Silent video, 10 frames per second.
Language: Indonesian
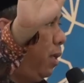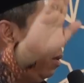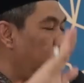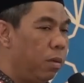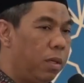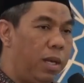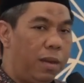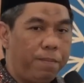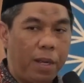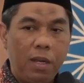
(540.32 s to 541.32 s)
itu.
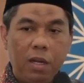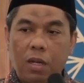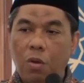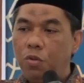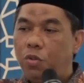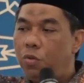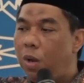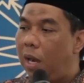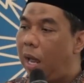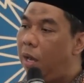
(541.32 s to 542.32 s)
Kenapa? Kau
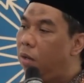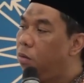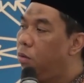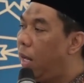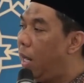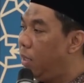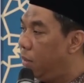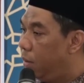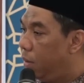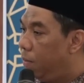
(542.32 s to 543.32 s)
jual Al-Quran.
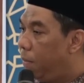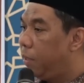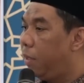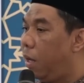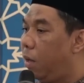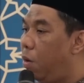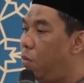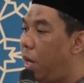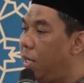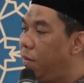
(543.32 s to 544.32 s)
Masa
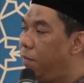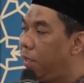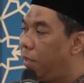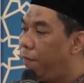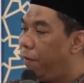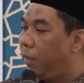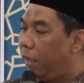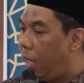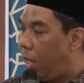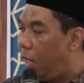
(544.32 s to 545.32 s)
kau hanya baca
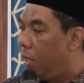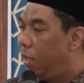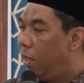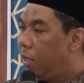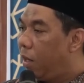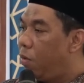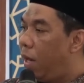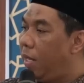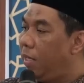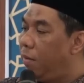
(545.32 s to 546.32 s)
Fatihah? Kau
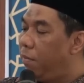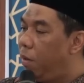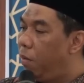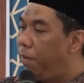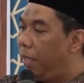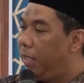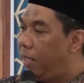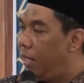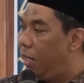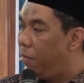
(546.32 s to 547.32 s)
hanya
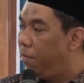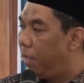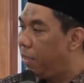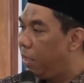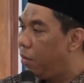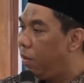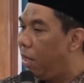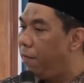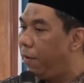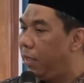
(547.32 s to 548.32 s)
mengobati dengan membaca
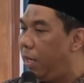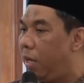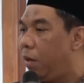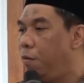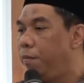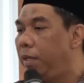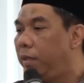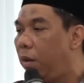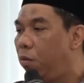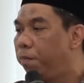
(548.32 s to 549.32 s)
Quran Fatihah, kau
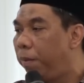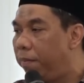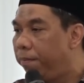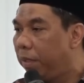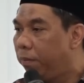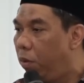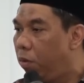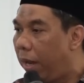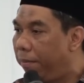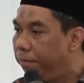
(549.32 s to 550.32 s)
minta upah 40
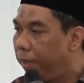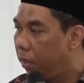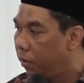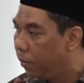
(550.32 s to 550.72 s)
kambing.